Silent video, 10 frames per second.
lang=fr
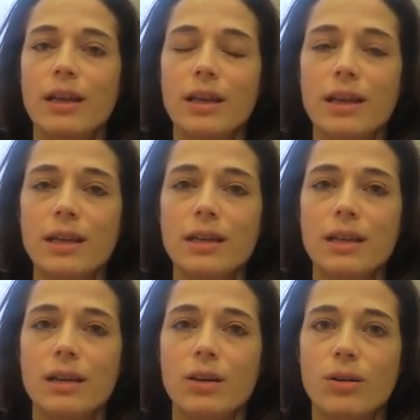Et
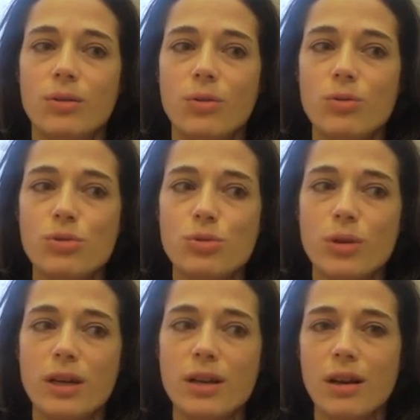euh, ont
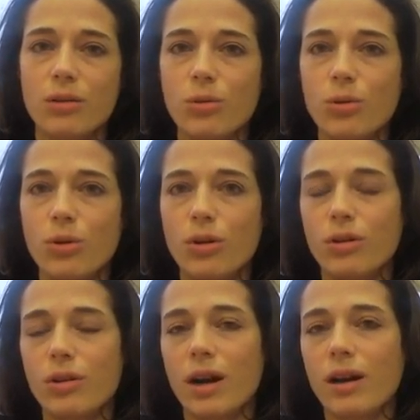joué un rôle
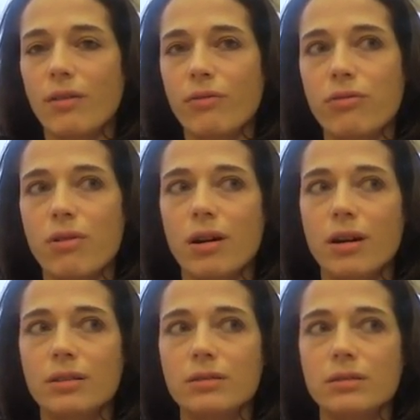euh, à la
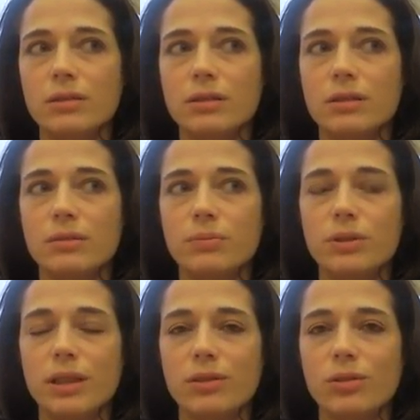fois euh,
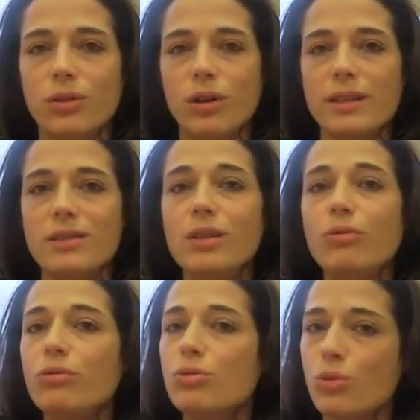peut-être dans la
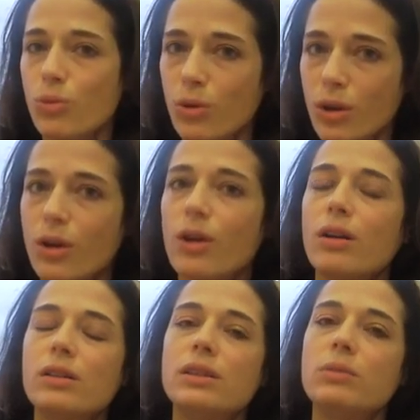diffusion
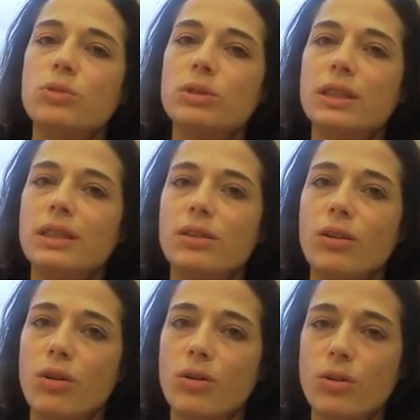des musiques
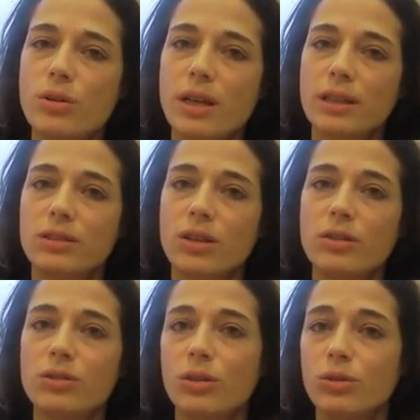
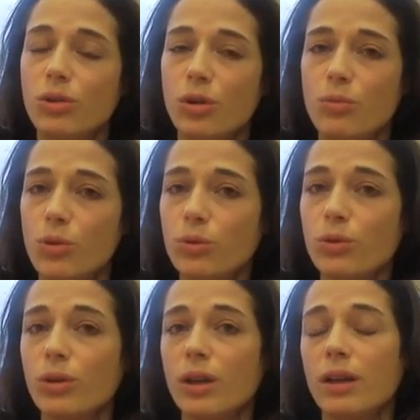anglo-saxonnes dans le
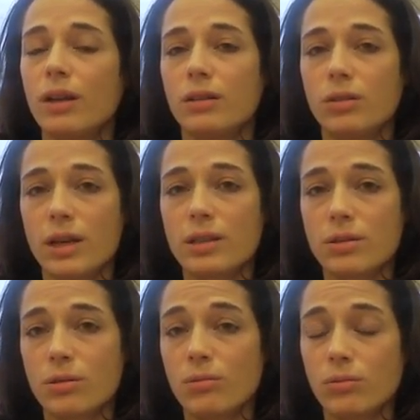monde dans la
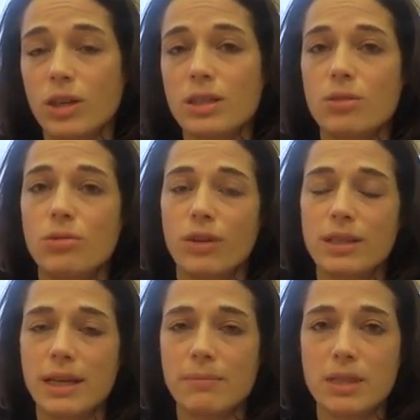seconde moitié du
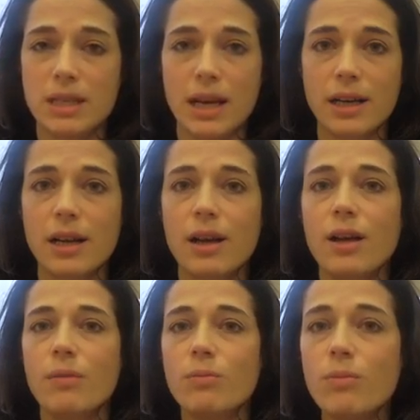XXe siècle,
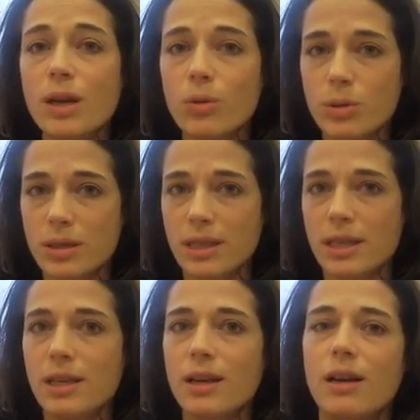mais
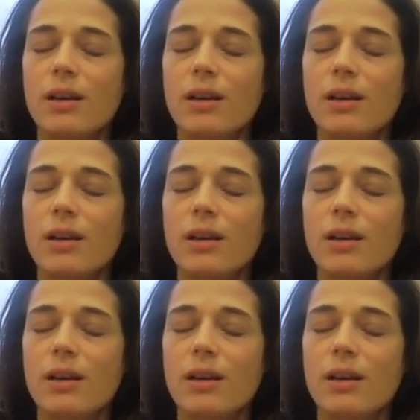aussi